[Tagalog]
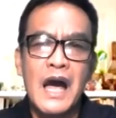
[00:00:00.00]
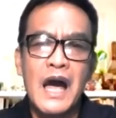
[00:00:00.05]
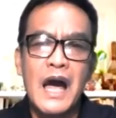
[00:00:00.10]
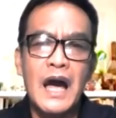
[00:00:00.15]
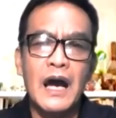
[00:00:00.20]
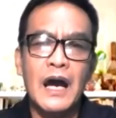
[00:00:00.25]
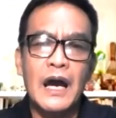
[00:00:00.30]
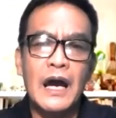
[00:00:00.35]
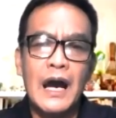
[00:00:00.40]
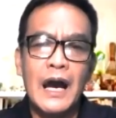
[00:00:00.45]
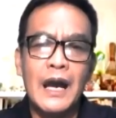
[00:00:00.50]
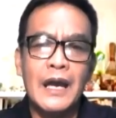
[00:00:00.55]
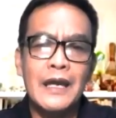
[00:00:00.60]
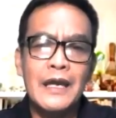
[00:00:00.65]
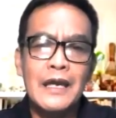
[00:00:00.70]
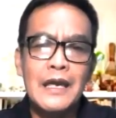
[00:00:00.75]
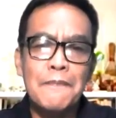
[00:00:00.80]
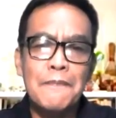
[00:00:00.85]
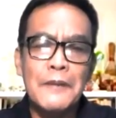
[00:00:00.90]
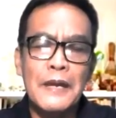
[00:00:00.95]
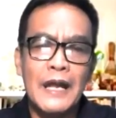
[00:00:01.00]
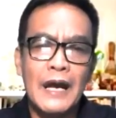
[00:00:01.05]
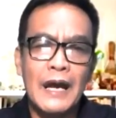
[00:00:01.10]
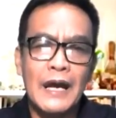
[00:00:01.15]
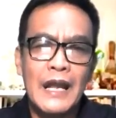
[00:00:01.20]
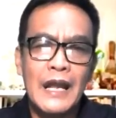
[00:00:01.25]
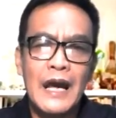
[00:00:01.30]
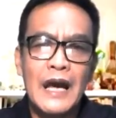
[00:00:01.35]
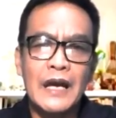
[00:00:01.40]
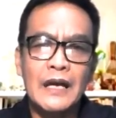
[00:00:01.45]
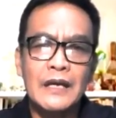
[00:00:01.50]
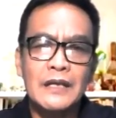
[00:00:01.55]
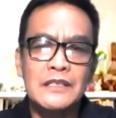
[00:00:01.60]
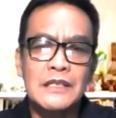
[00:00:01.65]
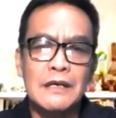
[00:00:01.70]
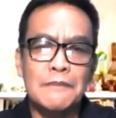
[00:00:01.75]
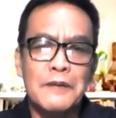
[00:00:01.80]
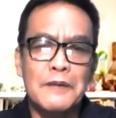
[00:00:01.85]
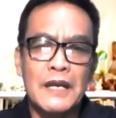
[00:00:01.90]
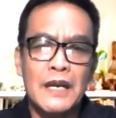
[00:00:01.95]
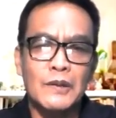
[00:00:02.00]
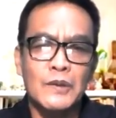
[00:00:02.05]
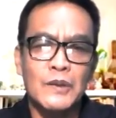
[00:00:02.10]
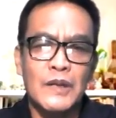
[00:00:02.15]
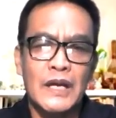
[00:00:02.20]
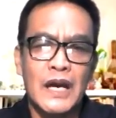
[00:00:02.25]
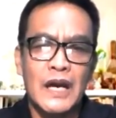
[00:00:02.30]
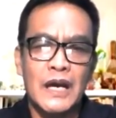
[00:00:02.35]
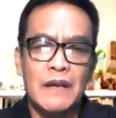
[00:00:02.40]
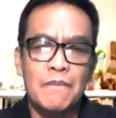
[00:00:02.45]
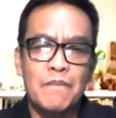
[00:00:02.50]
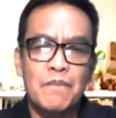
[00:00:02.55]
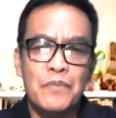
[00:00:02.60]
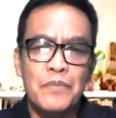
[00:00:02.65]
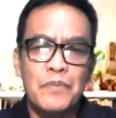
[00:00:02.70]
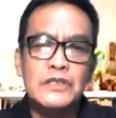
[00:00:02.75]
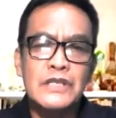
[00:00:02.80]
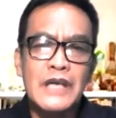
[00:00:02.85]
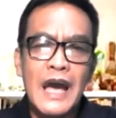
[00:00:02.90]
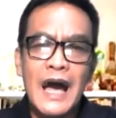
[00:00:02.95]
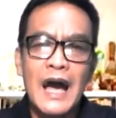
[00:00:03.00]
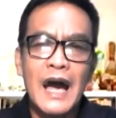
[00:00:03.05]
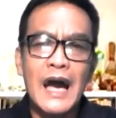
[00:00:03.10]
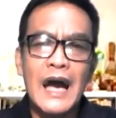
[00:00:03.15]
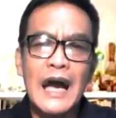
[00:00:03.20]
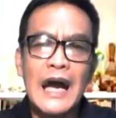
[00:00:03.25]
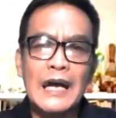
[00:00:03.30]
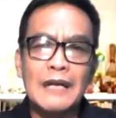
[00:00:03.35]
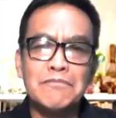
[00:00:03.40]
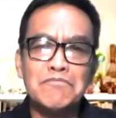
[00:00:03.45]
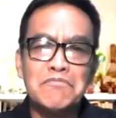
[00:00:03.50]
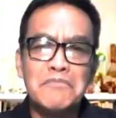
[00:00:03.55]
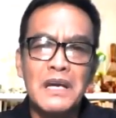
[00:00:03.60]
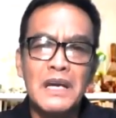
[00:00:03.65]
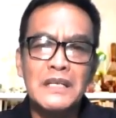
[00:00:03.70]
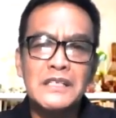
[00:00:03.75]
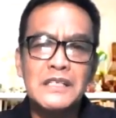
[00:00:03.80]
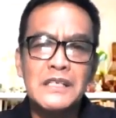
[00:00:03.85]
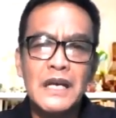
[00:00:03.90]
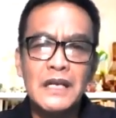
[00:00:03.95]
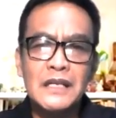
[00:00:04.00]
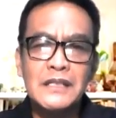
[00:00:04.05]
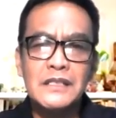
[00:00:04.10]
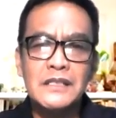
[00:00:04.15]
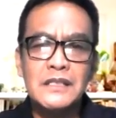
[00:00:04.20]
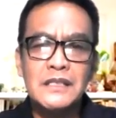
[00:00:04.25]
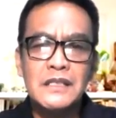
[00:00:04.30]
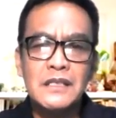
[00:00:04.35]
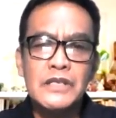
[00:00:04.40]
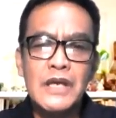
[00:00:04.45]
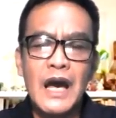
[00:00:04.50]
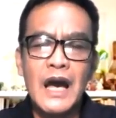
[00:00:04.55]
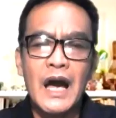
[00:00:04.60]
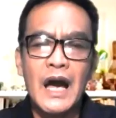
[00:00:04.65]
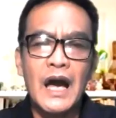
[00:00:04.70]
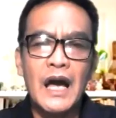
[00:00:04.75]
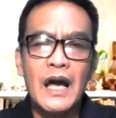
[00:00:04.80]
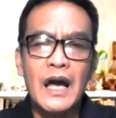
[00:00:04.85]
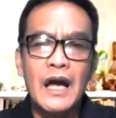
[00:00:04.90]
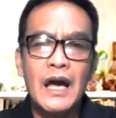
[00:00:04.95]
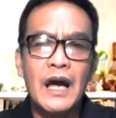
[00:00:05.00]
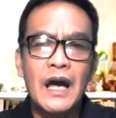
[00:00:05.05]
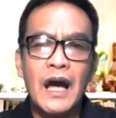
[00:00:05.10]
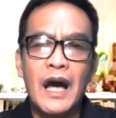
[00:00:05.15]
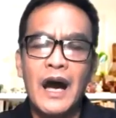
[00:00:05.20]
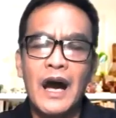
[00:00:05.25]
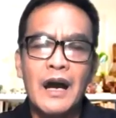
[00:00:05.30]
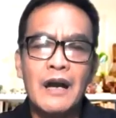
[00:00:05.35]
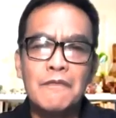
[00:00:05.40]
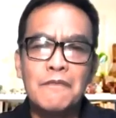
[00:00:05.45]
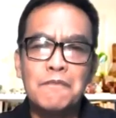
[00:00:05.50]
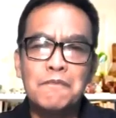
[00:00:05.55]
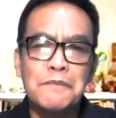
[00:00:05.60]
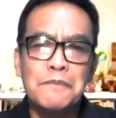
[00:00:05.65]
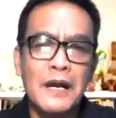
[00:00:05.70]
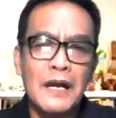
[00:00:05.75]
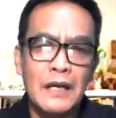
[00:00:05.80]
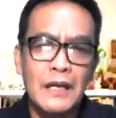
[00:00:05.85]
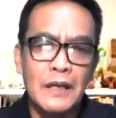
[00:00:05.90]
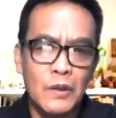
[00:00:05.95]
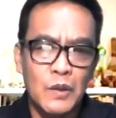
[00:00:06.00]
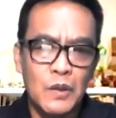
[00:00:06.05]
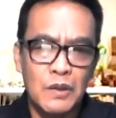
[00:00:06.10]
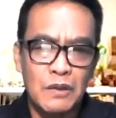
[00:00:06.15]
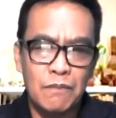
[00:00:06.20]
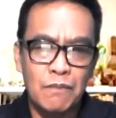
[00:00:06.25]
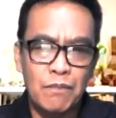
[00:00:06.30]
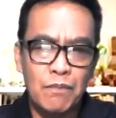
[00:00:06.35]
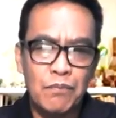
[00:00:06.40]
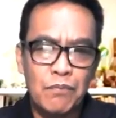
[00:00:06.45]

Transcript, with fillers: Siya ay ipinanganak sa panahon na yan. Siya ang Mesyas, siya ang Panginoon.